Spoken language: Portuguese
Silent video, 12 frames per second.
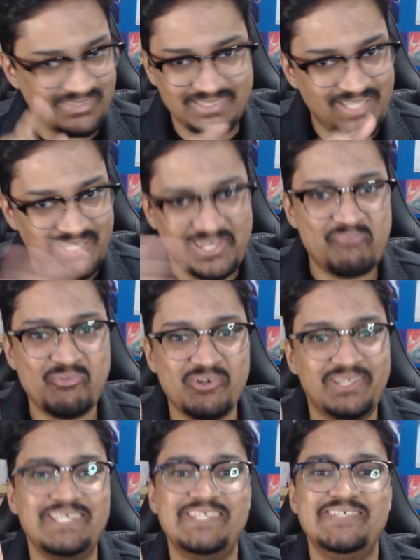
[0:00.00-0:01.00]
Daqui a
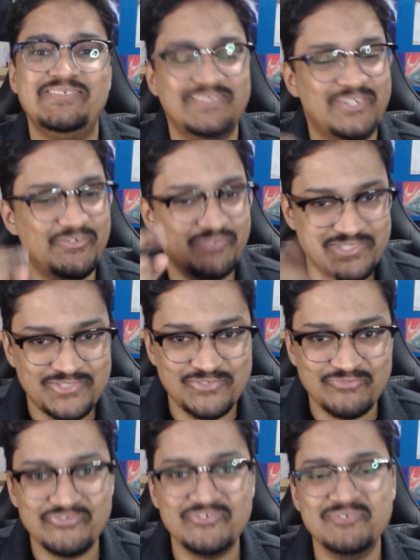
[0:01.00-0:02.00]
pouquinho eu vou assistir
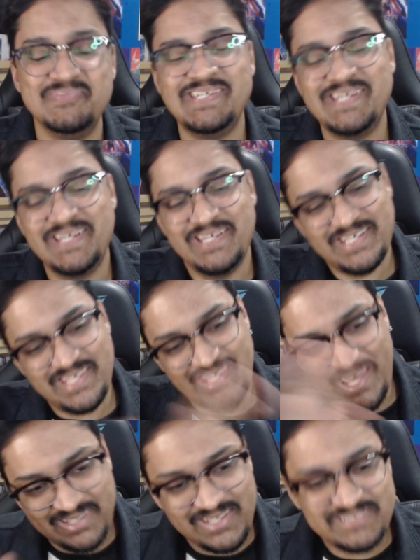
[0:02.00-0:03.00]
o filme.
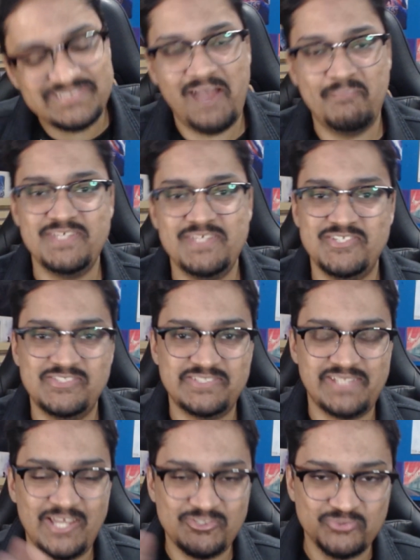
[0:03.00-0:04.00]
E aí, quem sabe, a gente
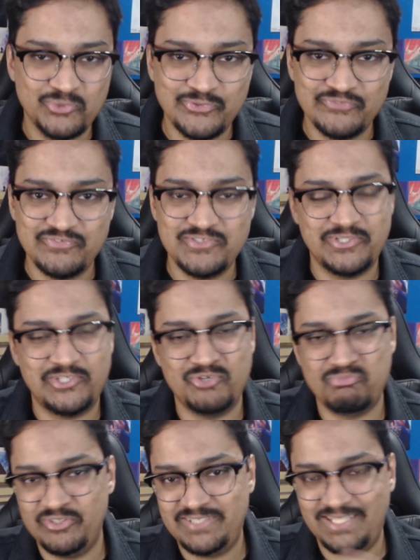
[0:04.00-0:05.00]
traz um outro vídeo aqui,
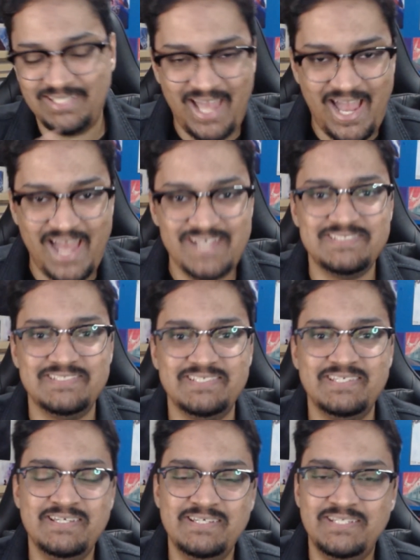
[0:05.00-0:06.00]
uma outra
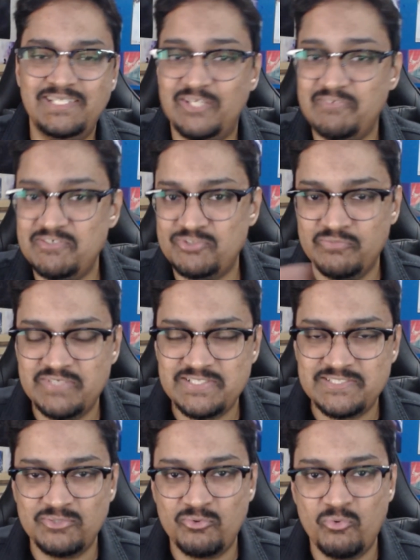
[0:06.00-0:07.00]
análise. Talvez
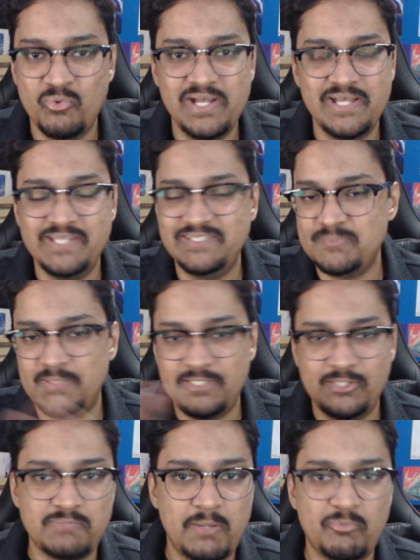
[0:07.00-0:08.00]
conversando com o Andres,
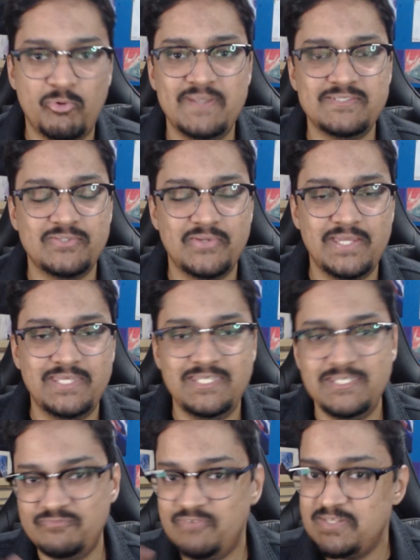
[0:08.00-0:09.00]
batendo papo com mais alguém
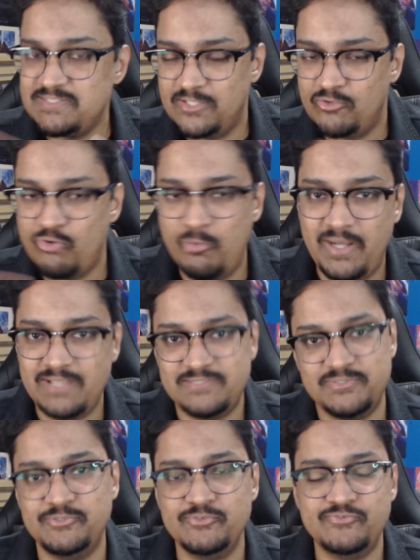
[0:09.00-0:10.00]
aqui, fazendo a
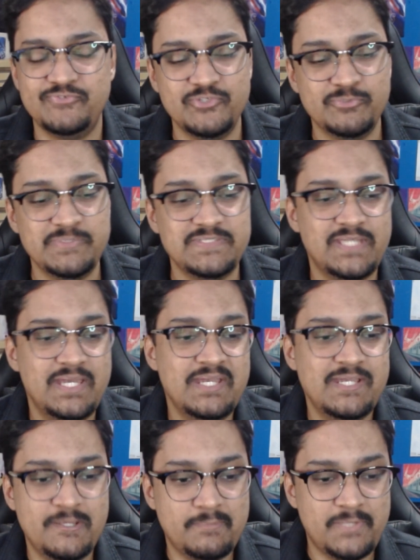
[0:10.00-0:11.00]
comparação entre os filmes.
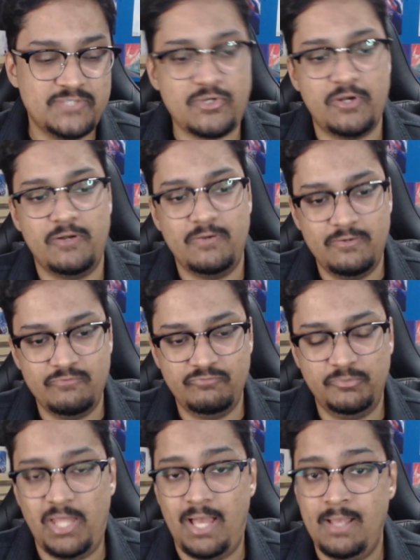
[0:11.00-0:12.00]
Mas ó,
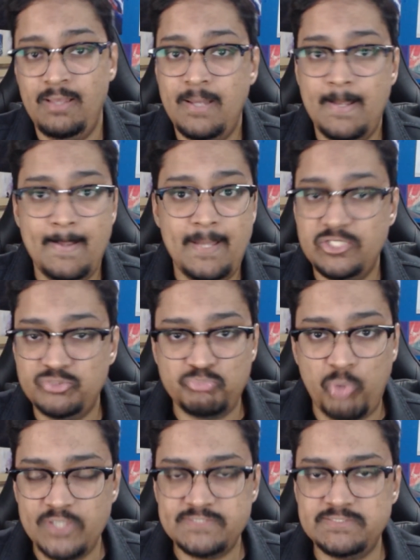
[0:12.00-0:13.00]
vamos lá
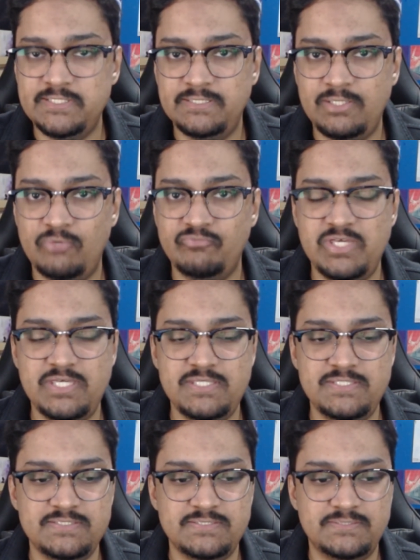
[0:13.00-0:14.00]
resposta que
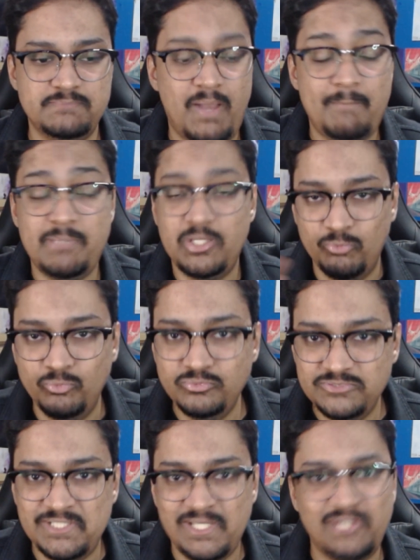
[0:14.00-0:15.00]
talvez a
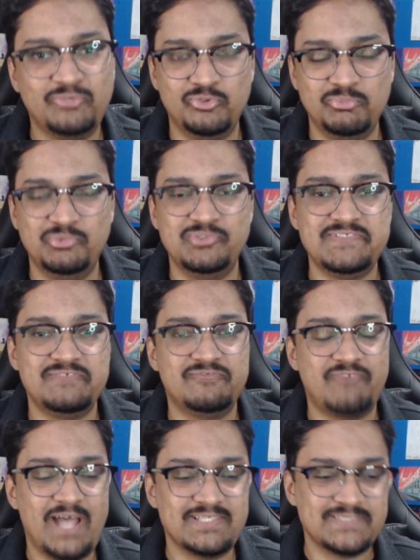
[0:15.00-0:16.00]
pergunta, né, que todo mundo se
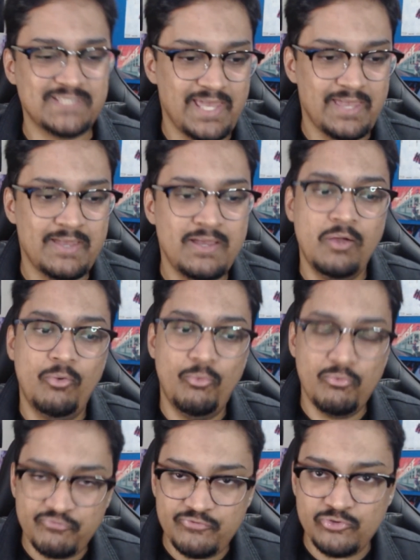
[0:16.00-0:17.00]
faça é:
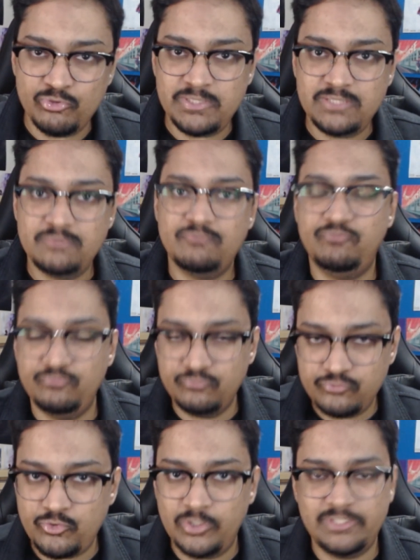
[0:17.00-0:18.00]
o filme
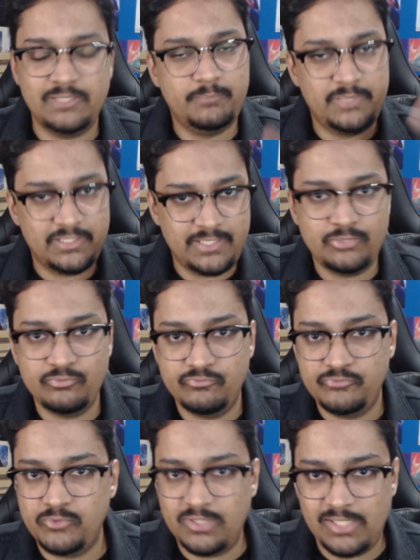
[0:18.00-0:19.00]
funciona para quem não
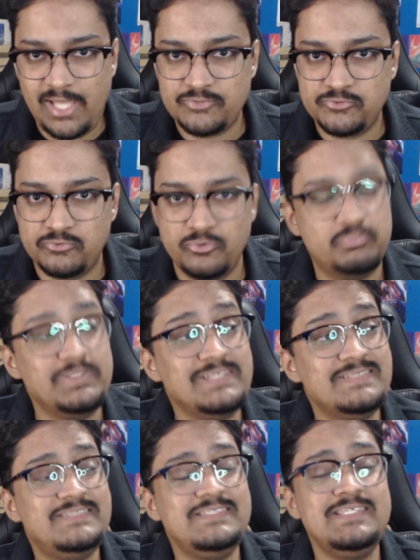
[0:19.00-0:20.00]
viu o clássico? Eu
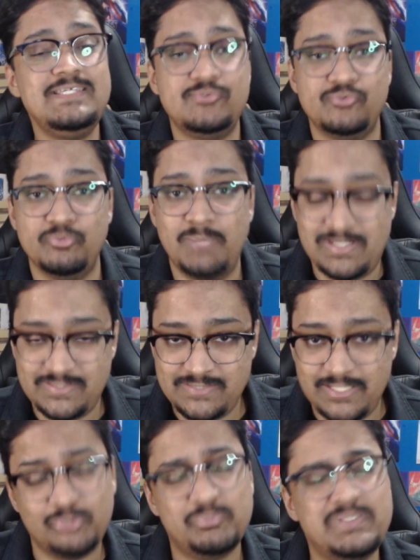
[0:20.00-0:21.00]
preciso,
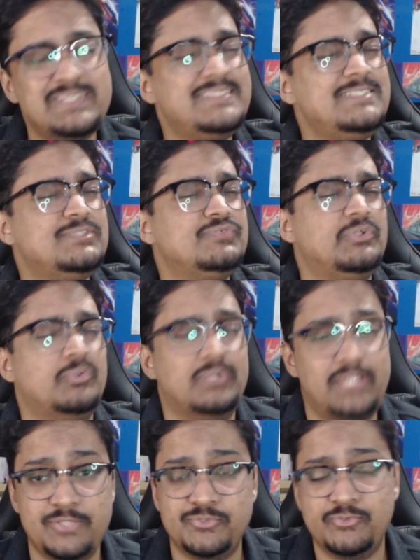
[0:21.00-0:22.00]
Marcelo, eu preciso ver o
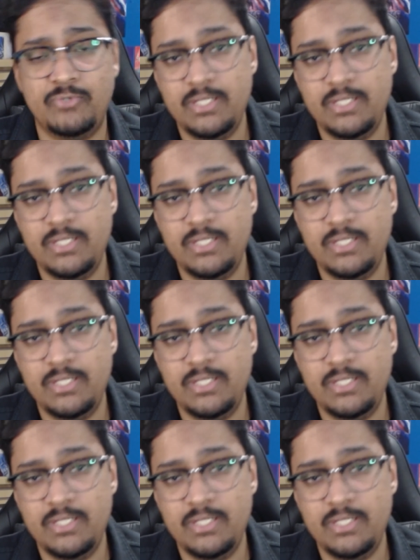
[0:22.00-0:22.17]
clássico.